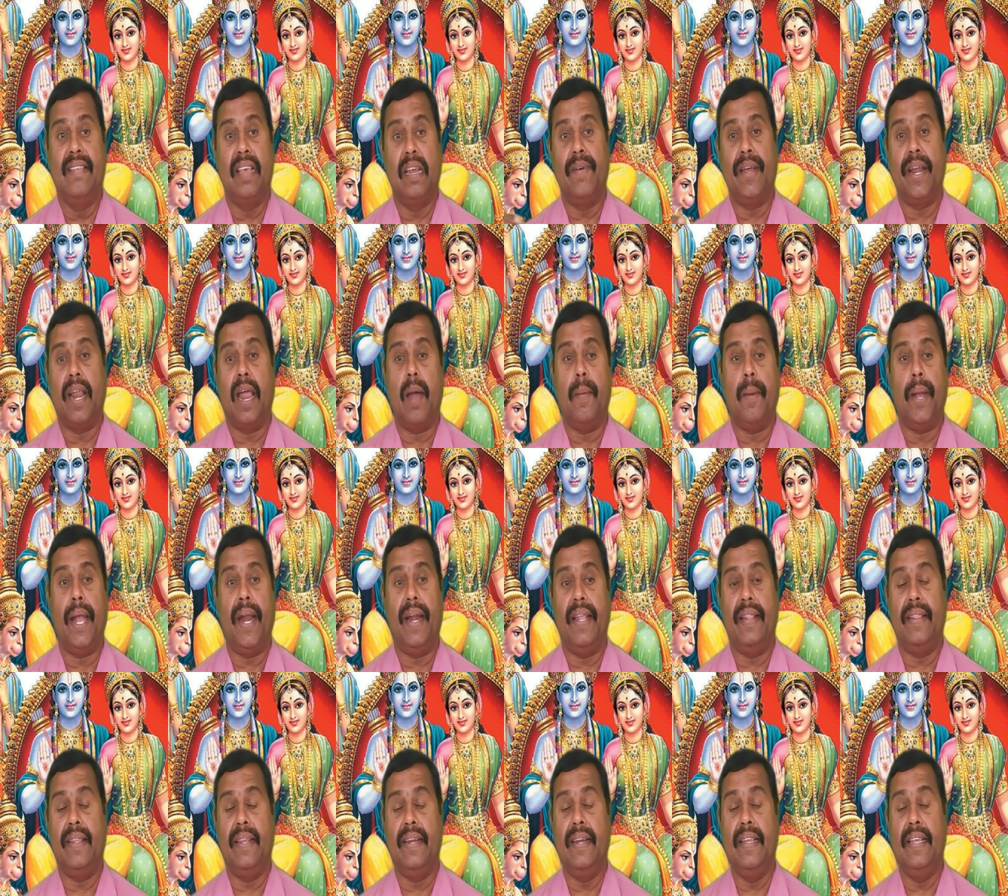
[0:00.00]

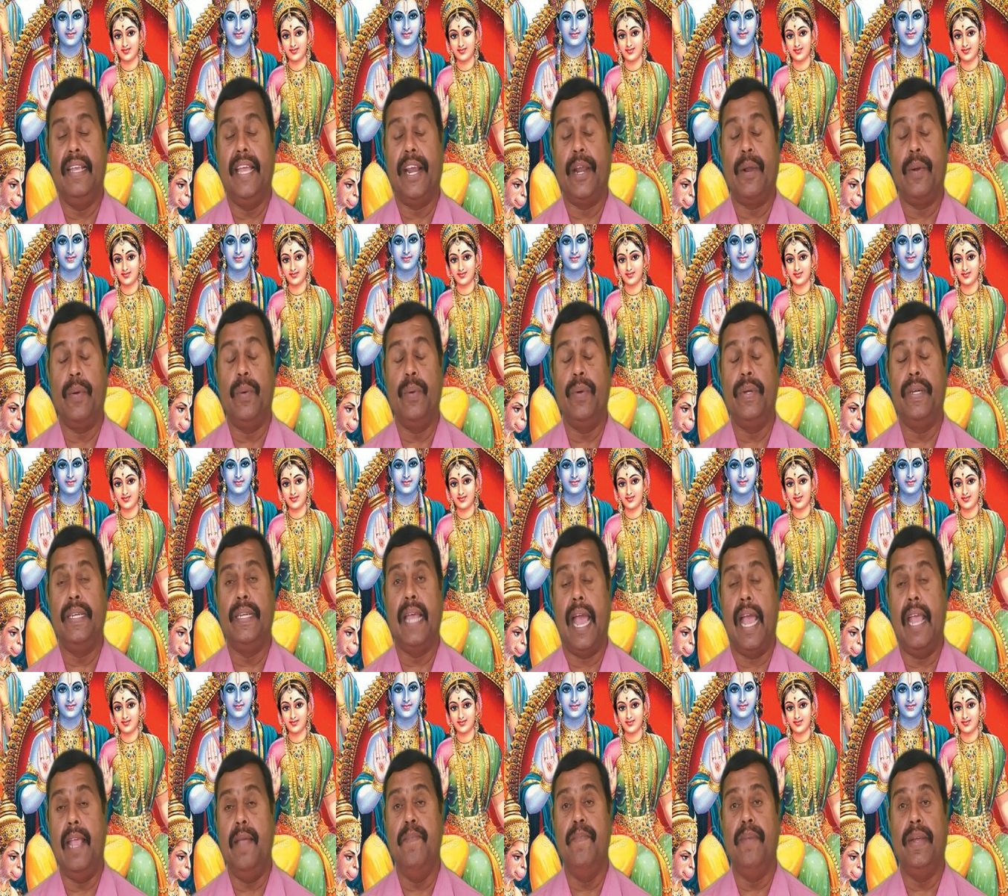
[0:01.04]
செல்வராமாயணத்தின் இருநூற்றி
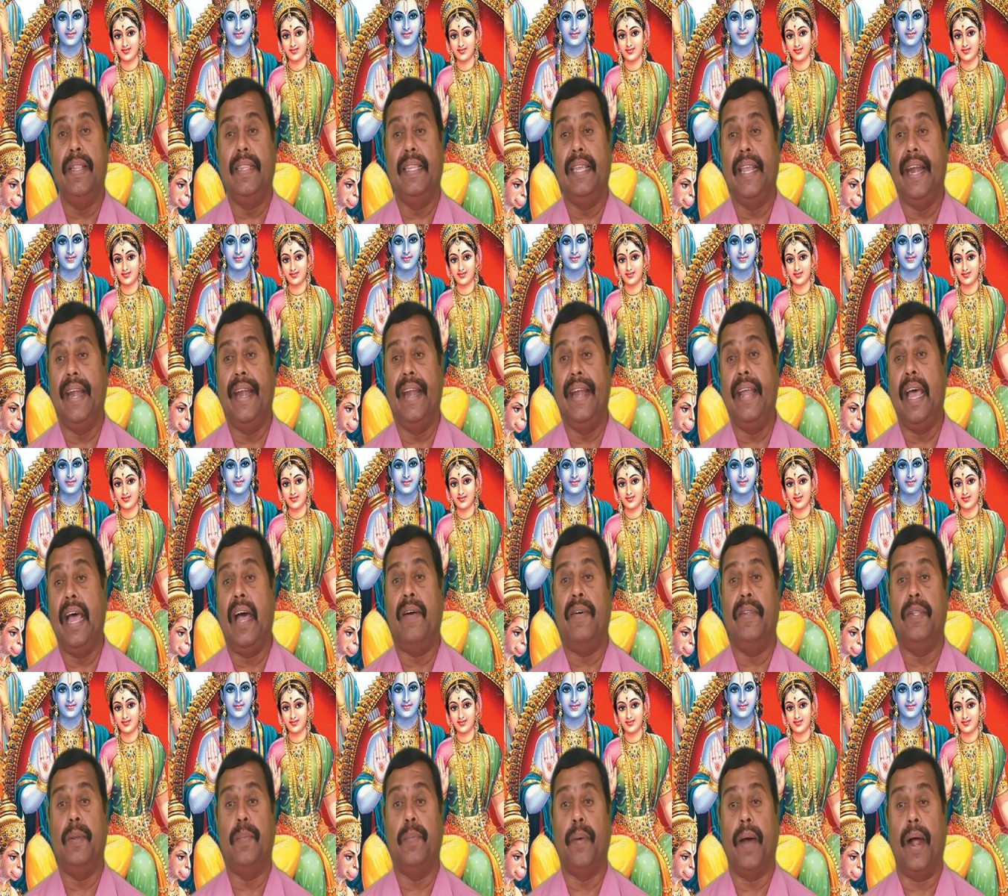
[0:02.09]
ஐம்பத்தி
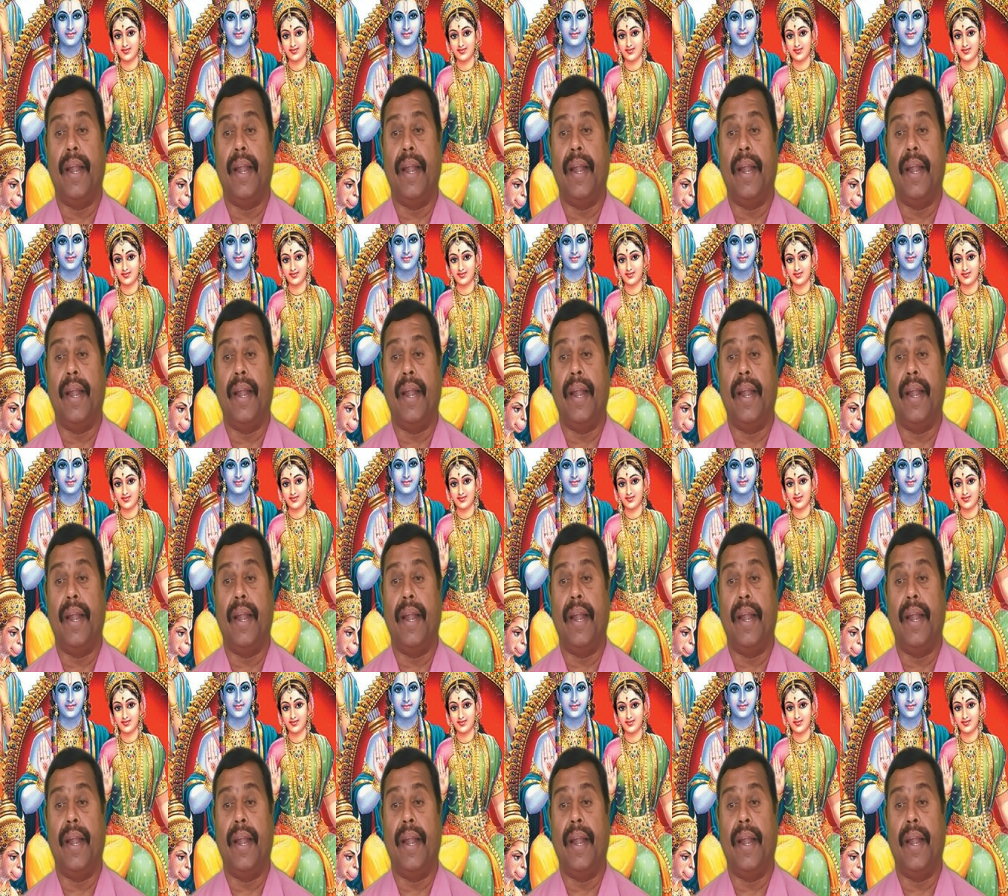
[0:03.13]
இரண்டாவது